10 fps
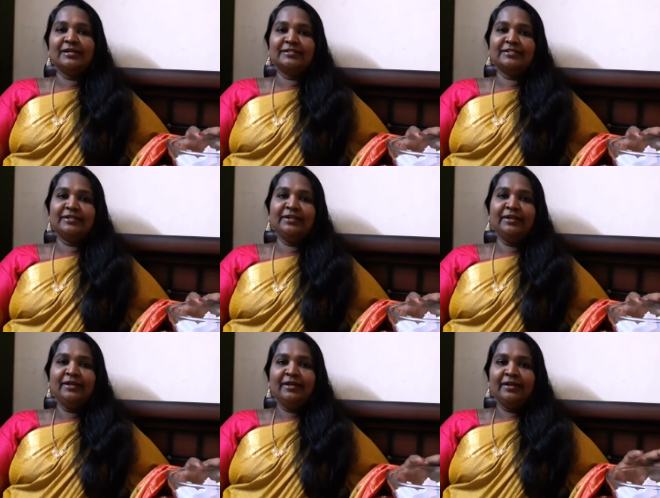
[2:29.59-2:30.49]
நினச்சேன்
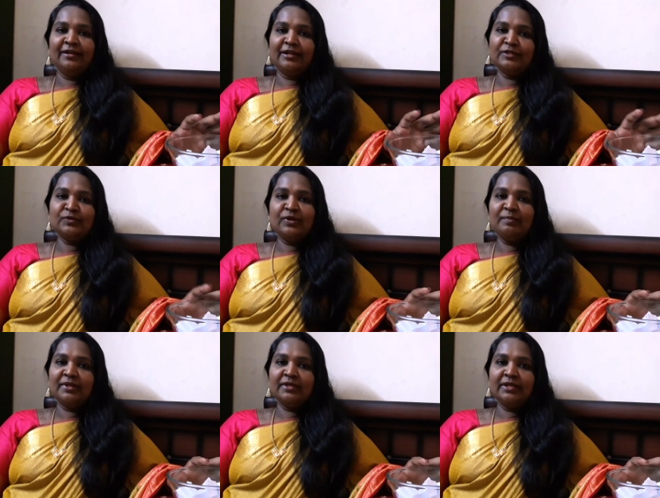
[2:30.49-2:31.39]
நான் சொன்ன
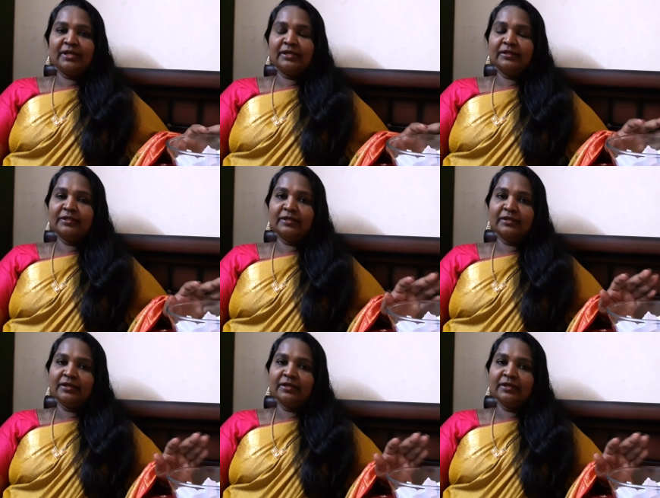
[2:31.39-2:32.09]
மாதிரி எனக்கு இந்த